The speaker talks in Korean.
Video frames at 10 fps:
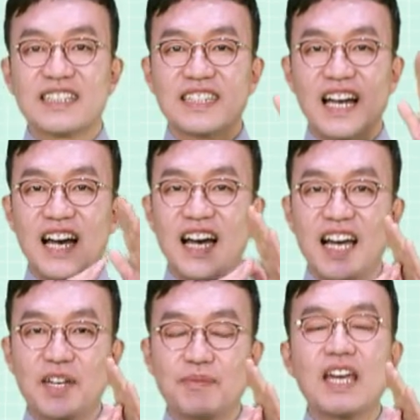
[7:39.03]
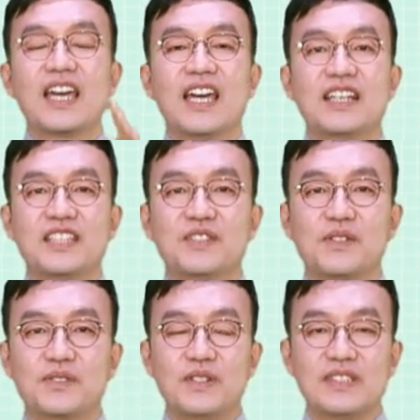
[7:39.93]
타임 핵심
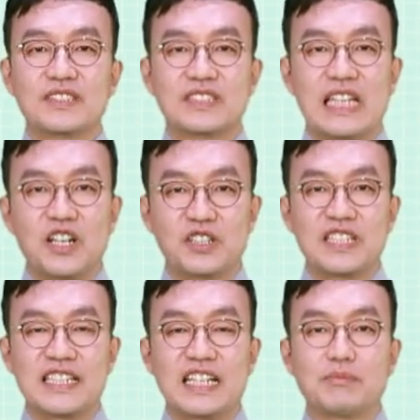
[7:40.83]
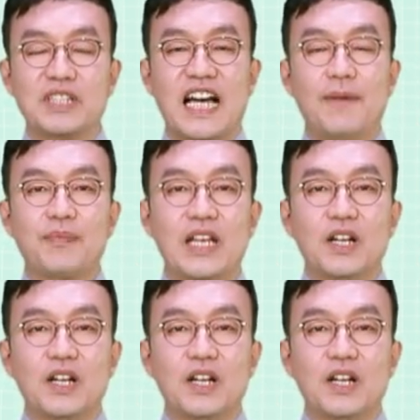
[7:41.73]
콕콕 단어 정리 시간입니다.